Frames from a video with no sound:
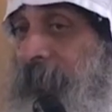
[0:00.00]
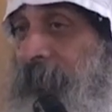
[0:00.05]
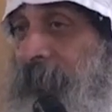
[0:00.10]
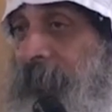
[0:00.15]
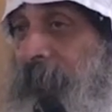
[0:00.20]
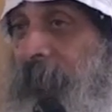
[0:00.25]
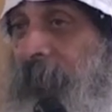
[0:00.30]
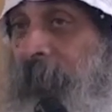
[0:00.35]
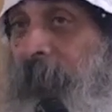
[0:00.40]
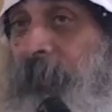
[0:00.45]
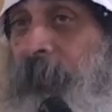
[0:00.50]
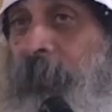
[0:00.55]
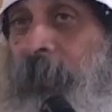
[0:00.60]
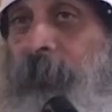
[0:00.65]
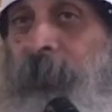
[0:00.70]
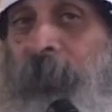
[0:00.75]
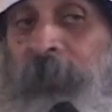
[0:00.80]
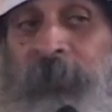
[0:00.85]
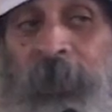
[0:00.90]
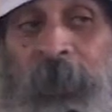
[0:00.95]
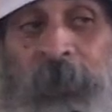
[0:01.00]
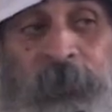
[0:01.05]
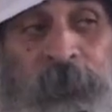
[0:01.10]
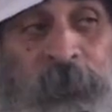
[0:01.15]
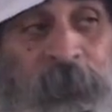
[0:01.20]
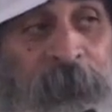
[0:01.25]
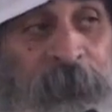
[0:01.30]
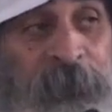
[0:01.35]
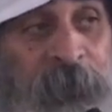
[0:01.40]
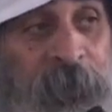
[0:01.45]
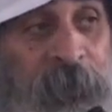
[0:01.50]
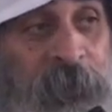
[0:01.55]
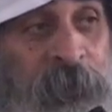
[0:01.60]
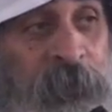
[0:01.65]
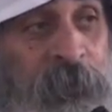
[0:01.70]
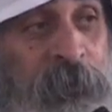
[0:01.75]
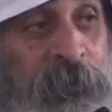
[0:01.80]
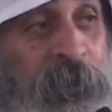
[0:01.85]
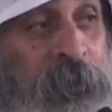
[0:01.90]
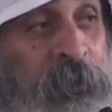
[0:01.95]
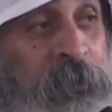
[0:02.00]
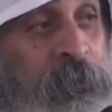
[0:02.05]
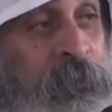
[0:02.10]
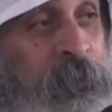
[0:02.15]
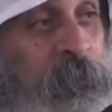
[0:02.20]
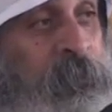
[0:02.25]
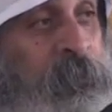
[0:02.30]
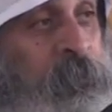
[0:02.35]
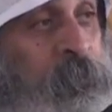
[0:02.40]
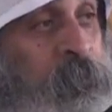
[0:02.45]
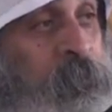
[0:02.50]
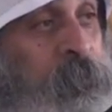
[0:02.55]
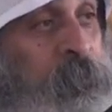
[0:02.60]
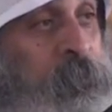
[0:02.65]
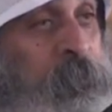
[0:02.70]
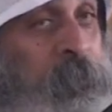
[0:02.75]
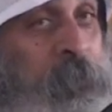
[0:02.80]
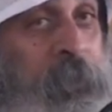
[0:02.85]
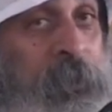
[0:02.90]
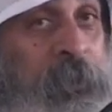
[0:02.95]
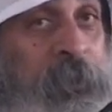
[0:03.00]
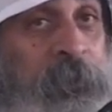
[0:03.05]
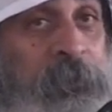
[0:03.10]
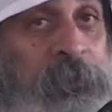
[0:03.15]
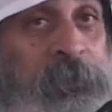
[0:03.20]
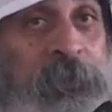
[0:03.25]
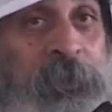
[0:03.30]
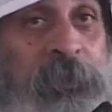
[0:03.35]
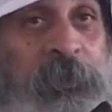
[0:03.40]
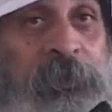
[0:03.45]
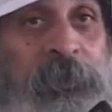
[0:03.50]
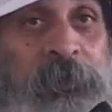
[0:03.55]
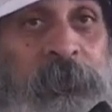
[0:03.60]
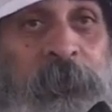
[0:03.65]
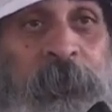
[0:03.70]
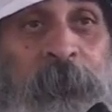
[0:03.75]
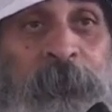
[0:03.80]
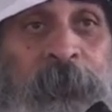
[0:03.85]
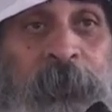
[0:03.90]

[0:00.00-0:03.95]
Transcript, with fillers: فراح ابراهيم خضع له واداله كل العشور وسلمه